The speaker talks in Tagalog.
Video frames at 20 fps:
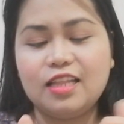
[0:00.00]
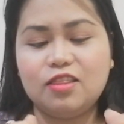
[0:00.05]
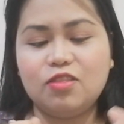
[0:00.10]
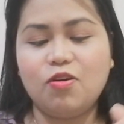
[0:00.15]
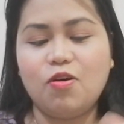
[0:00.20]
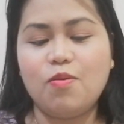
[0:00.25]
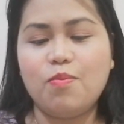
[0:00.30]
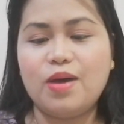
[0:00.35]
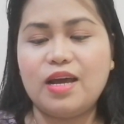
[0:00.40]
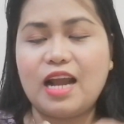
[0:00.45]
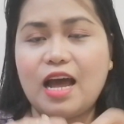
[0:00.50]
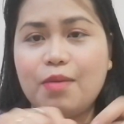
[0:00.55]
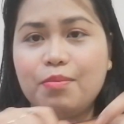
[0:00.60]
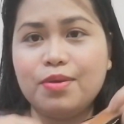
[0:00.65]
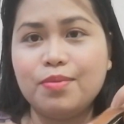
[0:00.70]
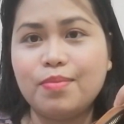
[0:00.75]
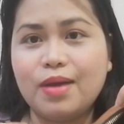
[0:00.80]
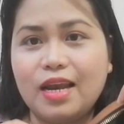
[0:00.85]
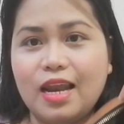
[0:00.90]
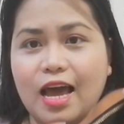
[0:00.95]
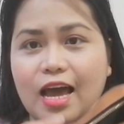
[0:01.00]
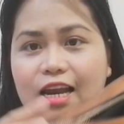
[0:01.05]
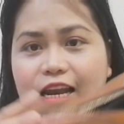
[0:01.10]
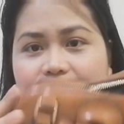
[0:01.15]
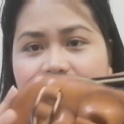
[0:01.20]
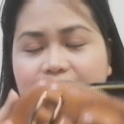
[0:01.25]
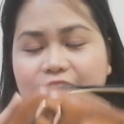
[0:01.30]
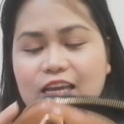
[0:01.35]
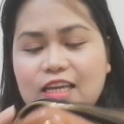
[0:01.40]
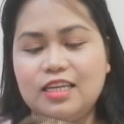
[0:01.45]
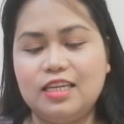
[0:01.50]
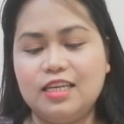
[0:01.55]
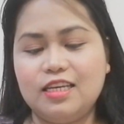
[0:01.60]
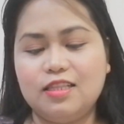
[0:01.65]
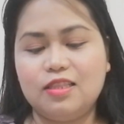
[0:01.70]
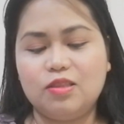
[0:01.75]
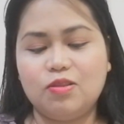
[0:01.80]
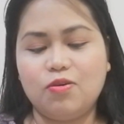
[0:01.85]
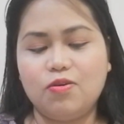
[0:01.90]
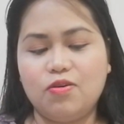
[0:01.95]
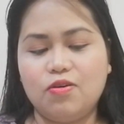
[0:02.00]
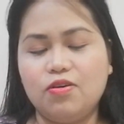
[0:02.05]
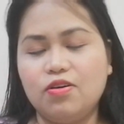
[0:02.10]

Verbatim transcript: Ito, maraming malalagay dito.